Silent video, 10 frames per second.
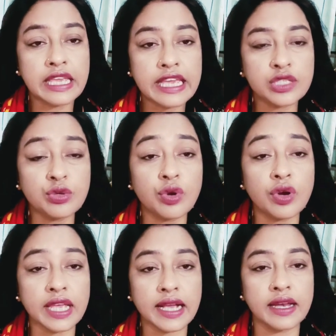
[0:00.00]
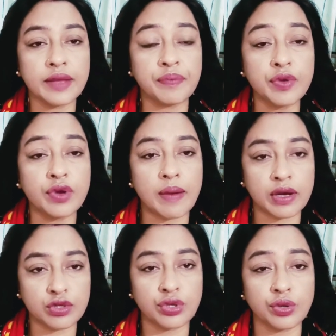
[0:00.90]
কিছু লোক এখানে ভিউ
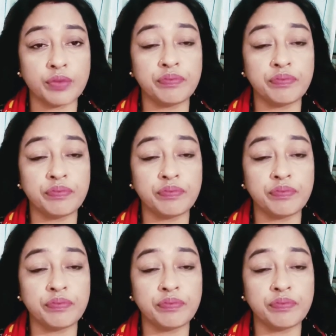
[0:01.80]
কামানোর জন্য